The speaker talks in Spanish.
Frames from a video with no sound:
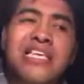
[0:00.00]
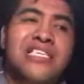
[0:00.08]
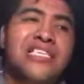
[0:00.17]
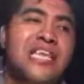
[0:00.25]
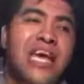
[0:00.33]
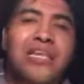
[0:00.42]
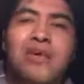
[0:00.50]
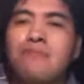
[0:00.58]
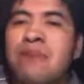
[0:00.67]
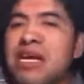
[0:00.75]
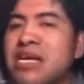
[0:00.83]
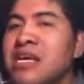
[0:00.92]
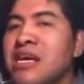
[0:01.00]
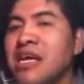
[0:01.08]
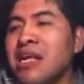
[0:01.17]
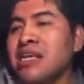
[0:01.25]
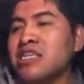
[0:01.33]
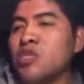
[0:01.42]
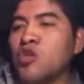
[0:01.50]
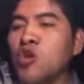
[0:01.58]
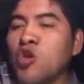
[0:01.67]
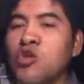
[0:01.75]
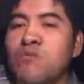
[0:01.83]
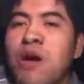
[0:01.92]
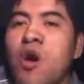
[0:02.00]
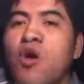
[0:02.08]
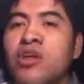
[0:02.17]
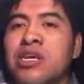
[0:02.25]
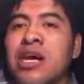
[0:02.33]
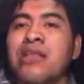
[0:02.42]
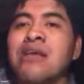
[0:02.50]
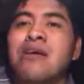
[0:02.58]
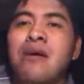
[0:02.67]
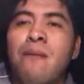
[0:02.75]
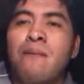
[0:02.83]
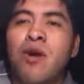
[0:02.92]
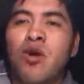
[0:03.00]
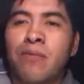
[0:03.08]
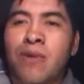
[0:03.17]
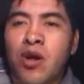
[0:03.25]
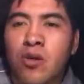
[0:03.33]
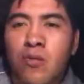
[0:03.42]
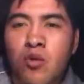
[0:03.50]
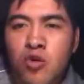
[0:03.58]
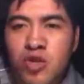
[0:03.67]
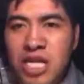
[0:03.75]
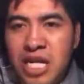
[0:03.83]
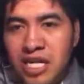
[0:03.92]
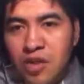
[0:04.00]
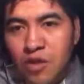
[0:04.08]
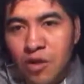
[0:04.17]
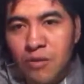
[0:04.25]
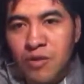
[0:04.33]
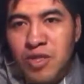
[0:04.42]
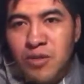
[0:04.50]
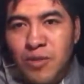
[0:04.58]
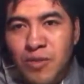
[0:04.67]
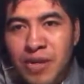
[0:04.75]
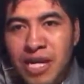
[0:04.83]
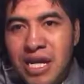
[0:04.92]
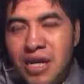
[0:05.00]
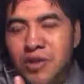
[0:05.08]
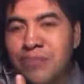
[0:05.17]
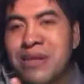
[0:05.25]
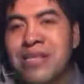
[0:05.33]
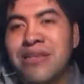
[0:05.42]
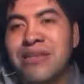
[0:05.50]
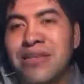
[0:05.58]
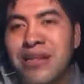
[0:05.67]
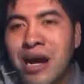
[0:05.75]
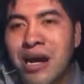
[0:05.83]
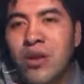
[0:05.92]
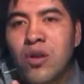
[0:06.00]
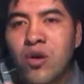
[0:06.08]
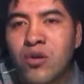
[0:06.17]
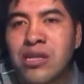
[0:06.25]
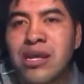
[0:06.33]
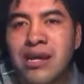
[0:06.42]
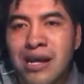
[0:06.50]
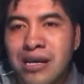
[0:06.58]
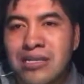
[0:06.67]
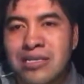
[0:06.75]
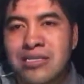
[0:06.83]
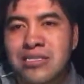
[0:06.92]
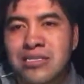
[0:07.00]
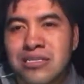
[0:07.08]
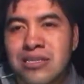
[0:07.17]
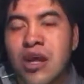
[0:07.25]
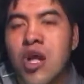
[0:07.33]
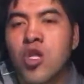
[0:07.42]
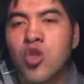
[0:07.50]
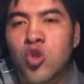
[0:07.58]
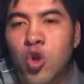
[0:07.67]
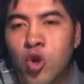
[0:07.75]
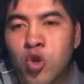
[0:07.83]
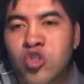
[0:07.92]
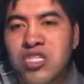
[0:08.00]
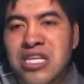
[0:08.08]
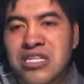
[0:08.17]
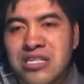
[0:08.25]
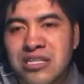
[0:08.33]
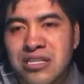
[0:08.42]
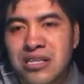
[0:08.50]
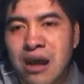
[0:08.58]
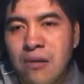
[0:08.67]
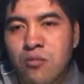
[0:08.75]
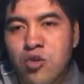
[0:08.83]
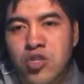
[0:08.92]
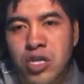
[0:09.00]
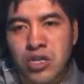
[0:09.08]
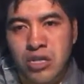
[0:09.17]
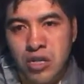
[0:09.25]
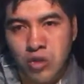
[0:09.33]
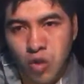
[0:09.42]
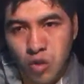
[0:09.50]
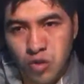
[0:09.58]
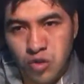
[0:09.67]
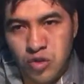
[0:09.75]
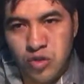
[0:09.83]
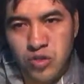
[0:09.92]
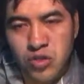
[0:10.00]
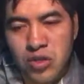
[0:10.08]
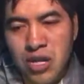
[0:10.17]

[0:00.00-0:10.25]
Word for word: si nadie me quiere, si todos me odian, mejor me como un gusanito, como hicieron unos mexicanos. Mentira, no te engañes. Todos necesitamos de todos.